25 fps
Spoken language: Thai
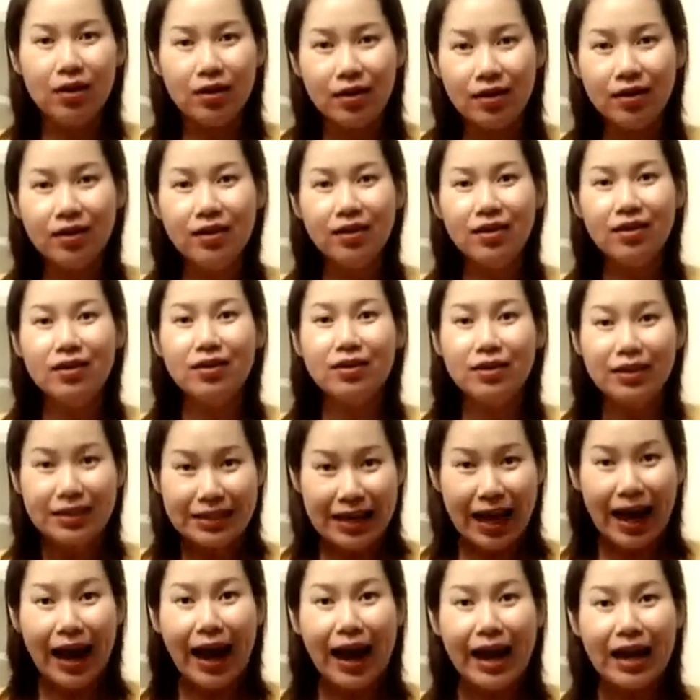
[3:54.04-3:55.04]
คือ
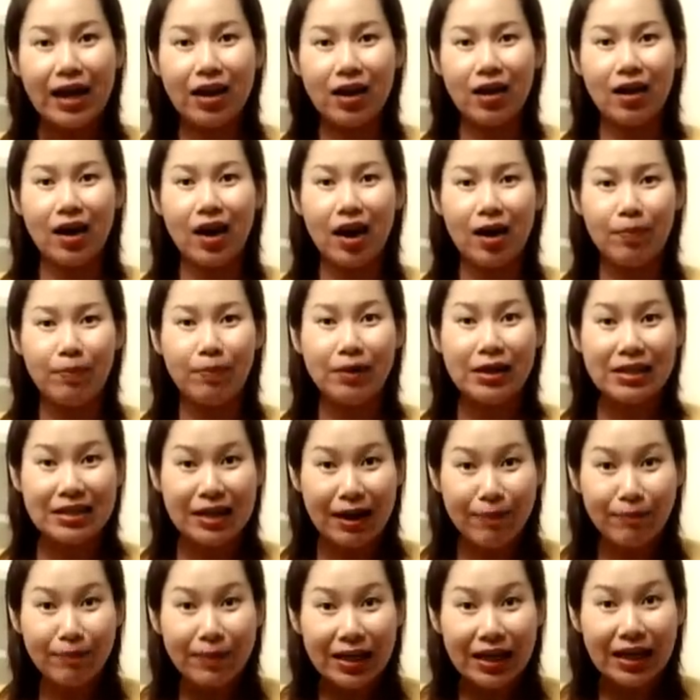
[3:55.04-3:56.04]
ใช่ขับประ
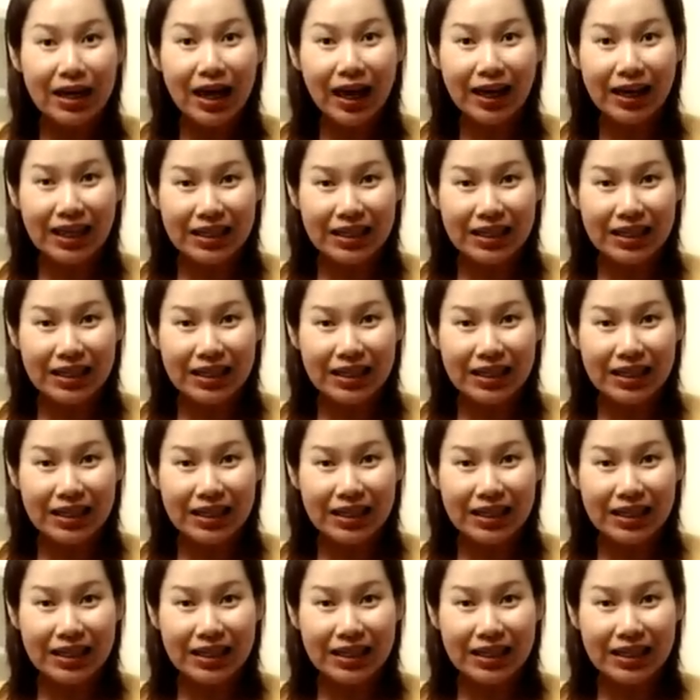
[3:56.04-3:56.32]
จำเดือน